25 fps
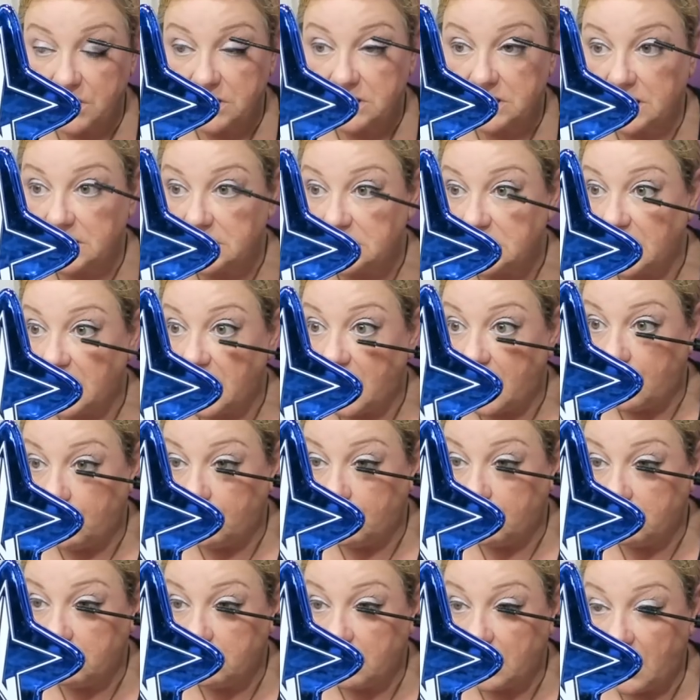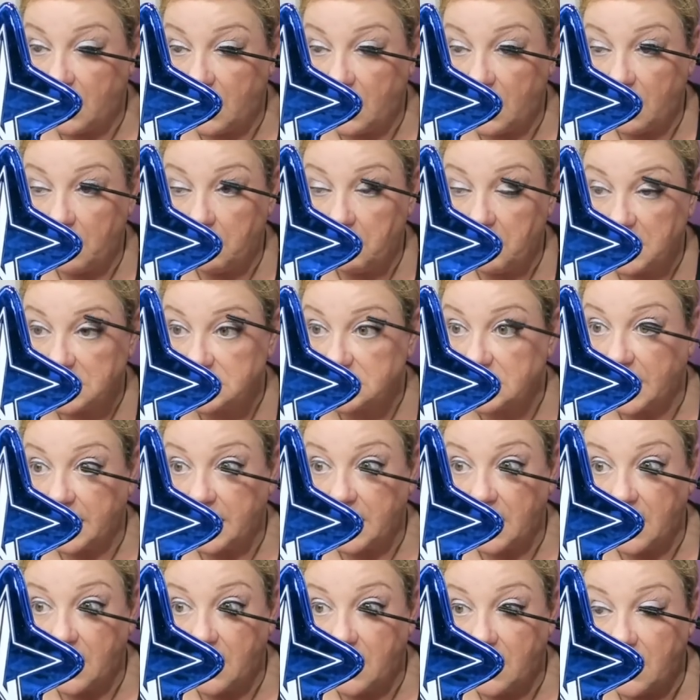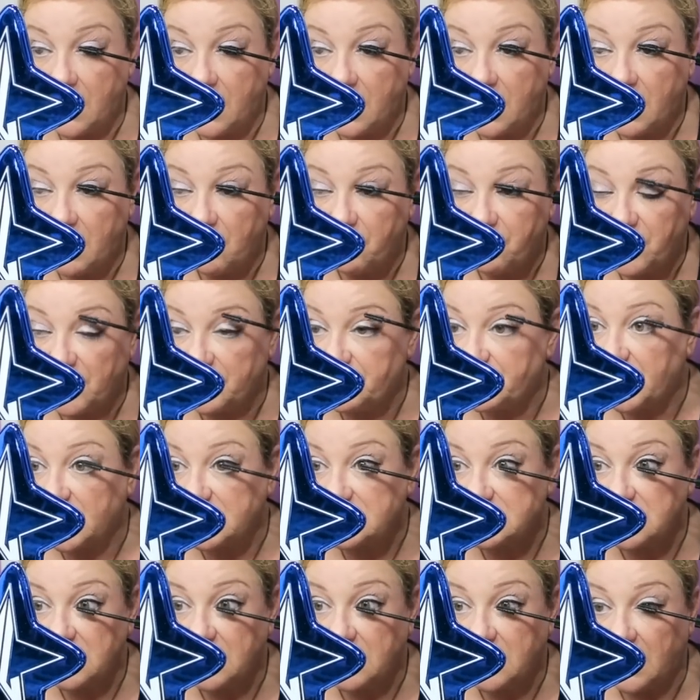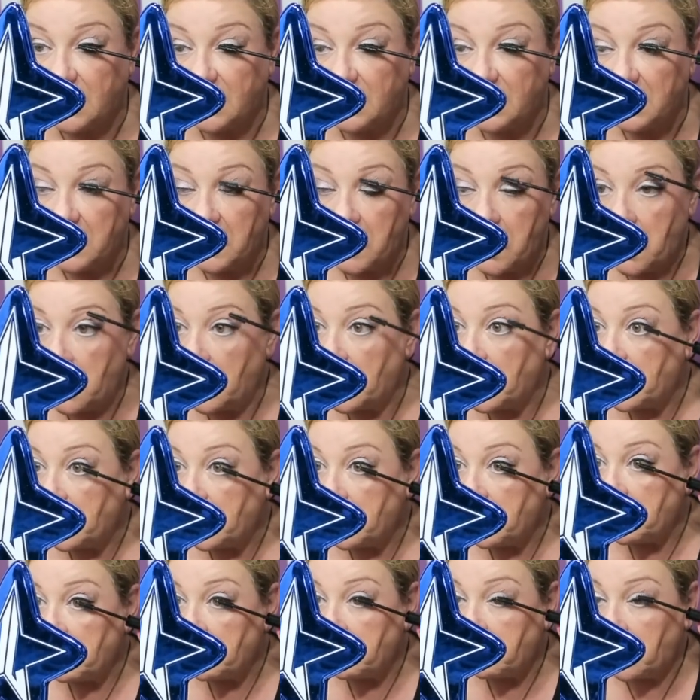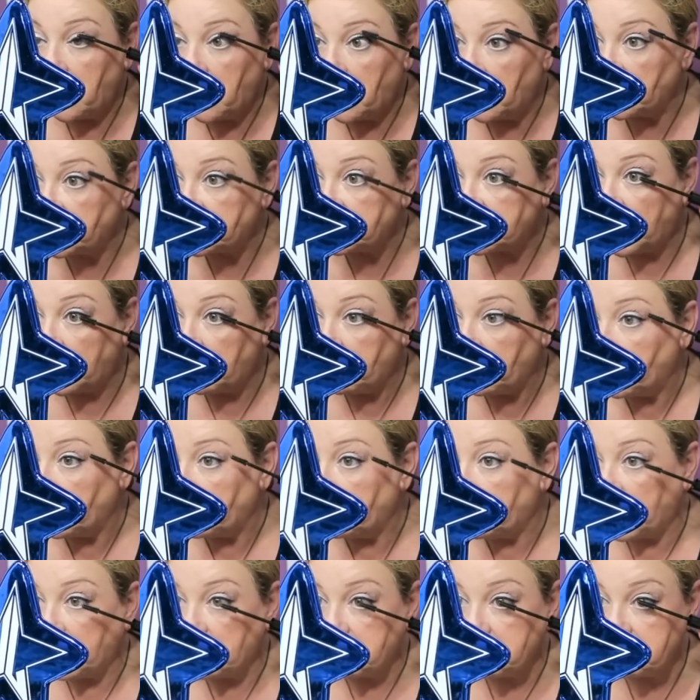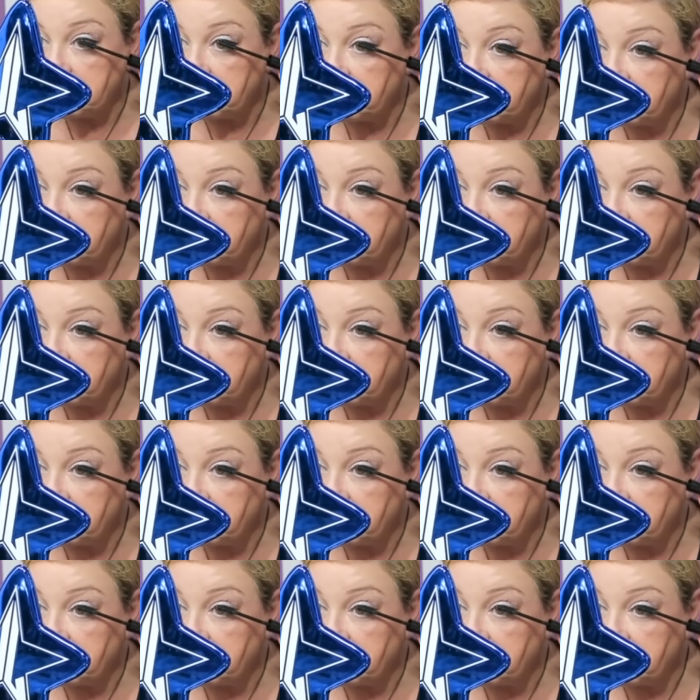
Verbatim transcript: es que sea una máscara fantástica, pero está muy bien.